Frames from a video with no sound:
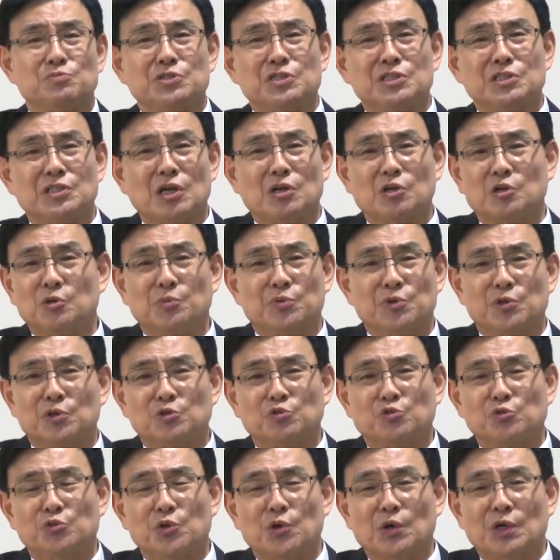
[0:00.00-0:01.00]
분인데
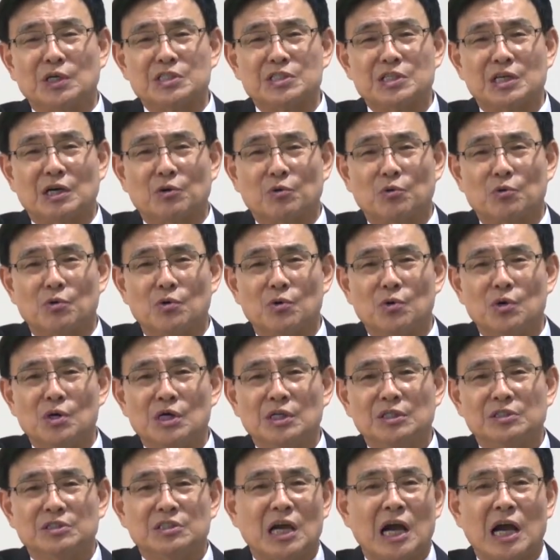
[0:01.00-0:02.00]
그분을 두려워하지 않고
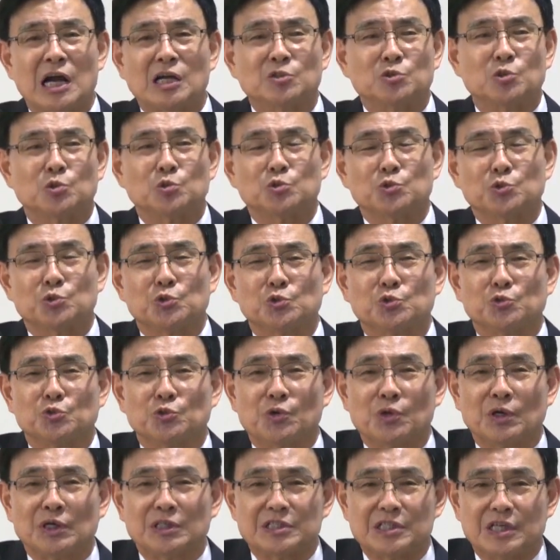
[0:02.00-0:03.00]
창조주를
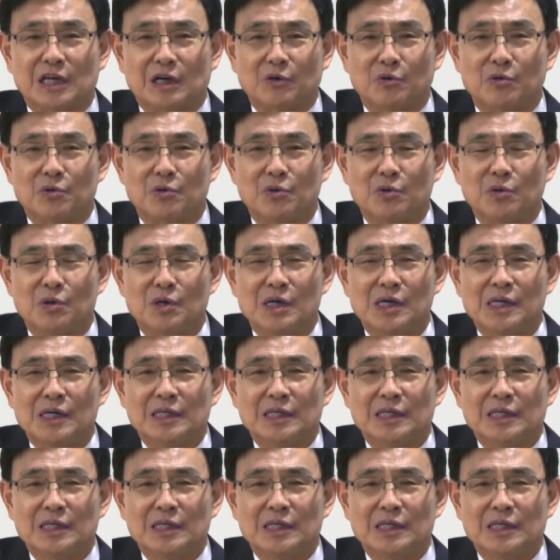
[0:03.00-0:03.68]
두려워하지 않고